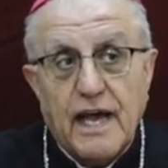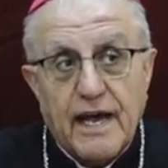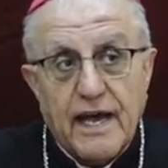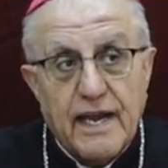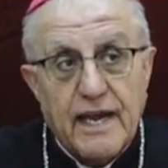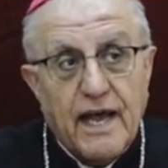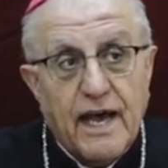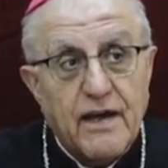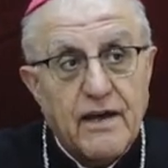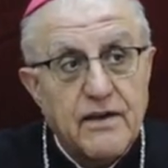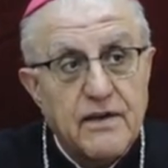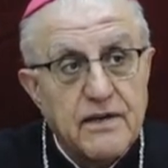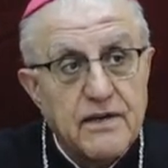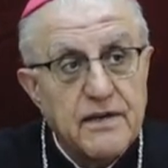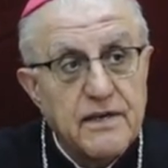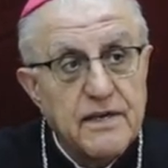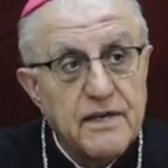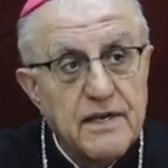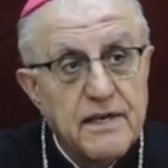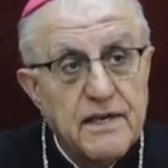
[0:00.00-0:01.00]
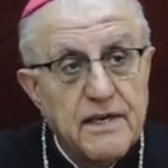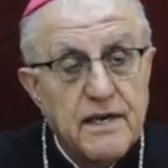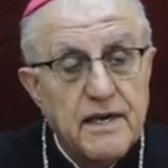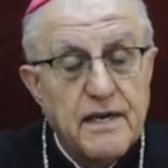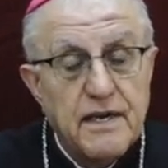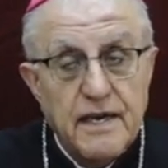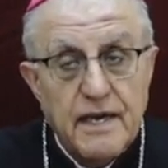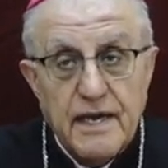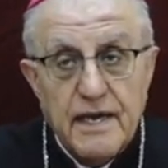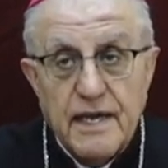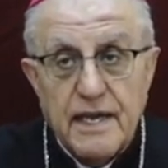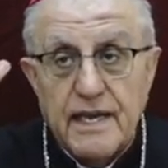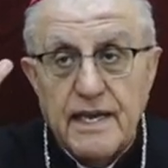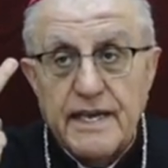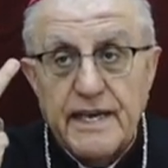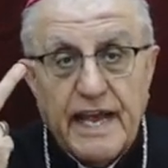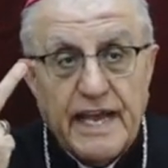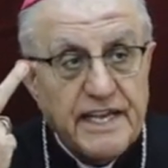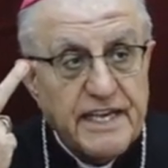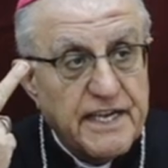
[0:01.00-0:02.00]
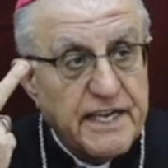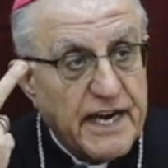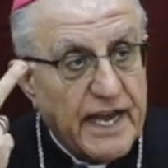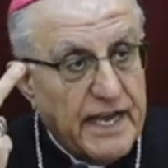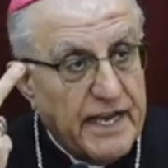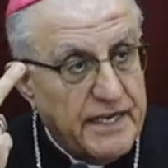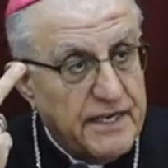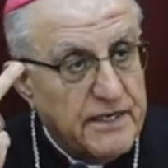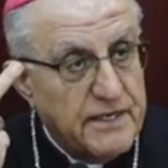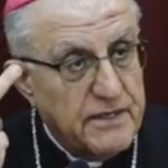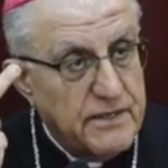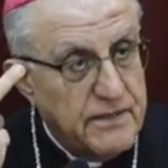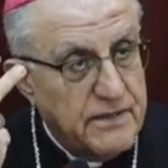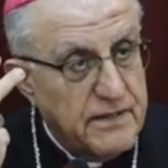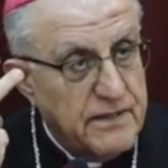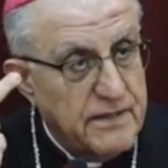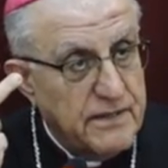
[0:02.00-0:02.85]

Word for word: خلق النيرين